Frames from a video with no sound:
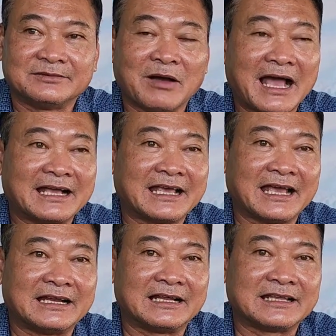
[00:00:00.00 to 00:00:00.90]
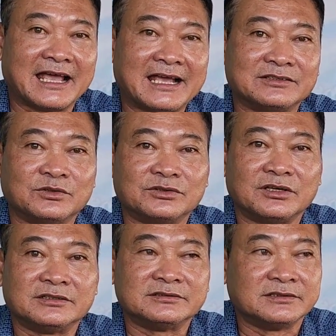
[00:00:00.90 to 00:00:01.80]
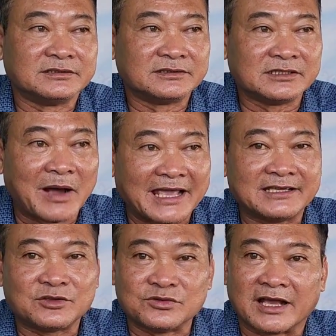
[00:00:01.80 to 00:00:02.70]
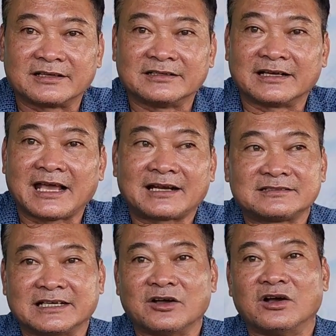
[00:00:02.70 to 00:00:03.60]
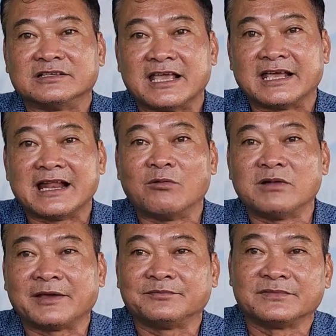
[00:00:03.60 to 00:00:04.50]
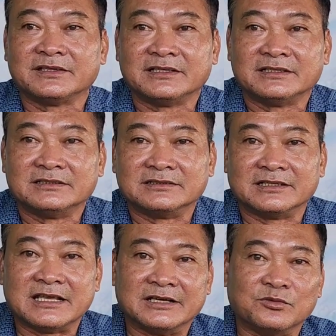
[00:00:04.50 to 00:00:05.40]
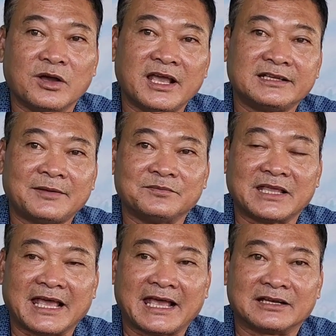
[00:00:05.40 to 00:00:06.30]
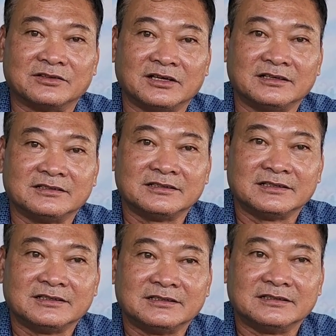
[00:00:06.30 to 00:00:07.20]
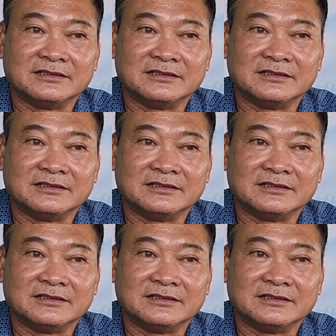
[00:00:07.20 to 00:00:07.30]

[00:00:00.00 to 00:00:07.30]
3 ngày là chạy hai tour thôi thứ bảy chủ nhật là khách sài gòn về đông em yeah. Dạ. về quê thăm nhà đâu đó ừ.